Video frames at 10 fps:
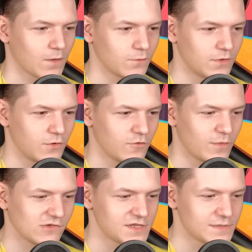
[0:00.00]
У нее
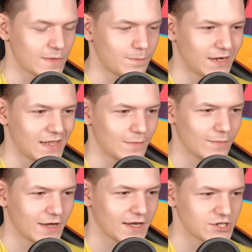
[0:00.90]
вполне себе
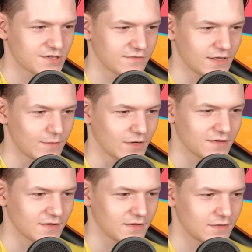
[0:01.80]
приемлемое качество
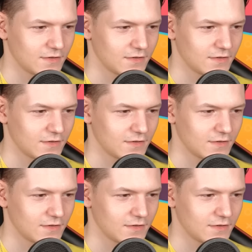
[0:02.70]
анимации.